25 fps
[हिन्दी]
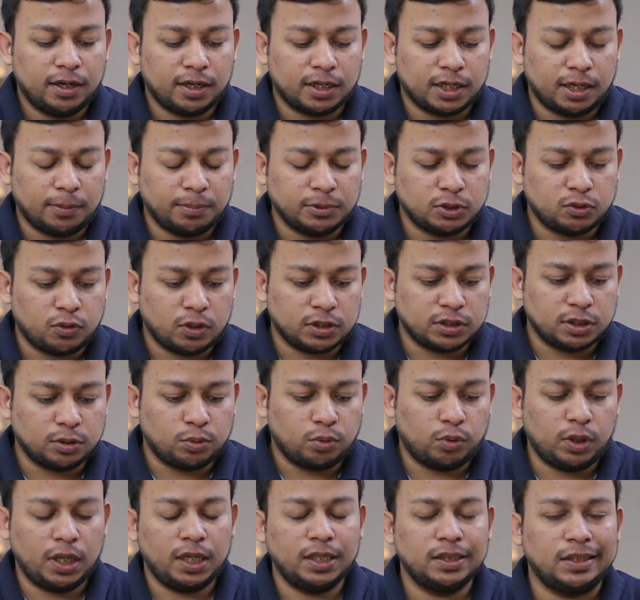अगर आप इसको ऐसे
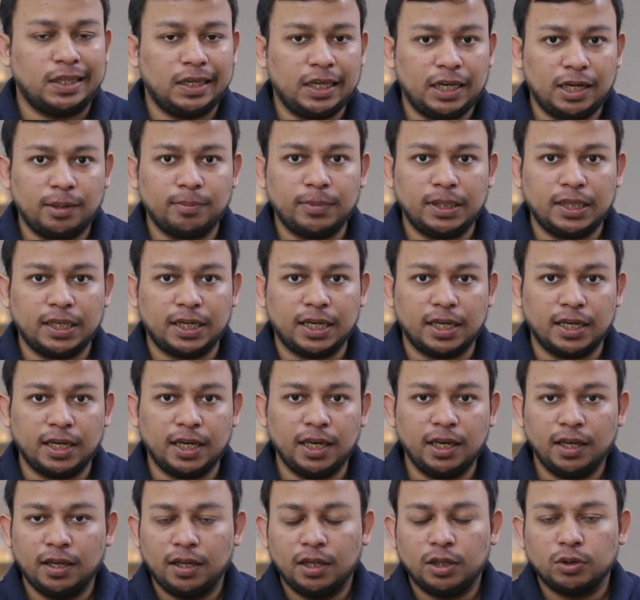थोड़ा अंधेरे में
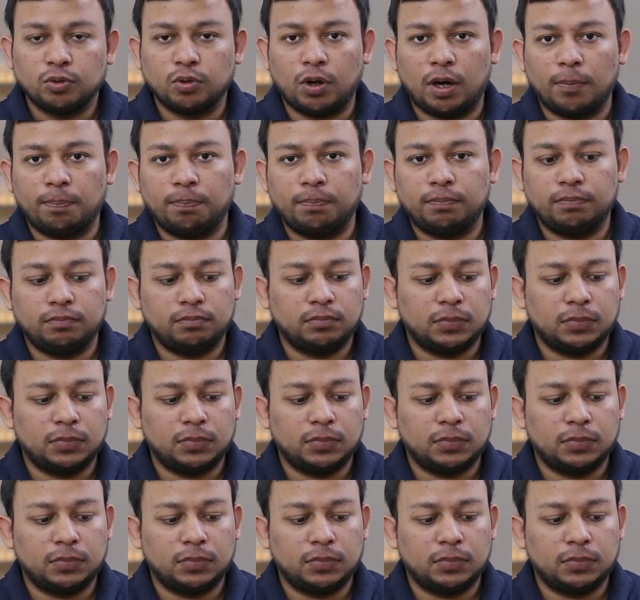देखेंगे तो आप